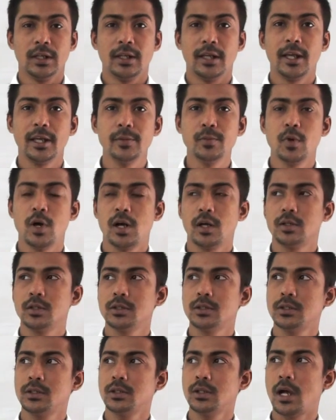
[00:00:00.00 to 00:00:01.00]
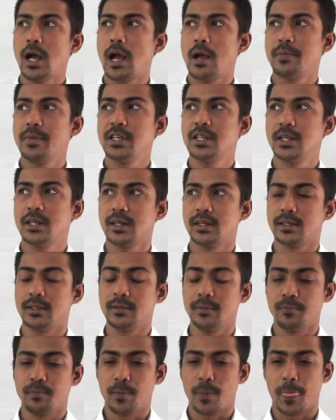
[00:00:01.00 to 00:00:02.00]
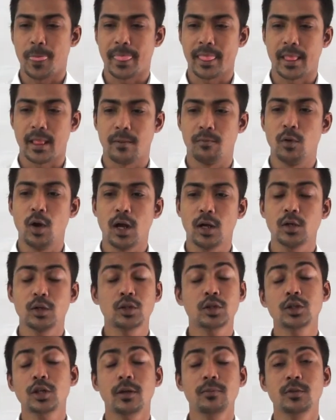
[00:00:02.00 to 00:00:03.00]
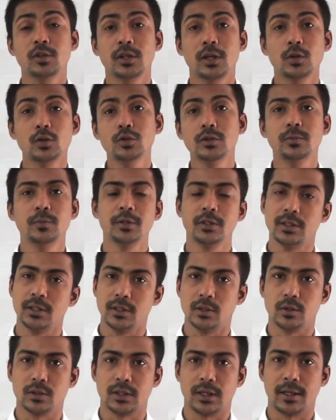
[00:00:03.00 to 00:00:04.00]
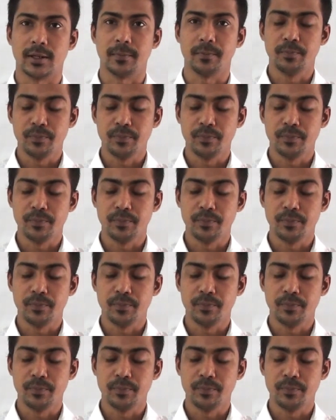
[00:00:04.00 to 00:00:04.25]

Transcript: এই মহাকর্ষ আবিষ্কারের মহাকর্ষ শব্দটার উৎপত্তি কোথায়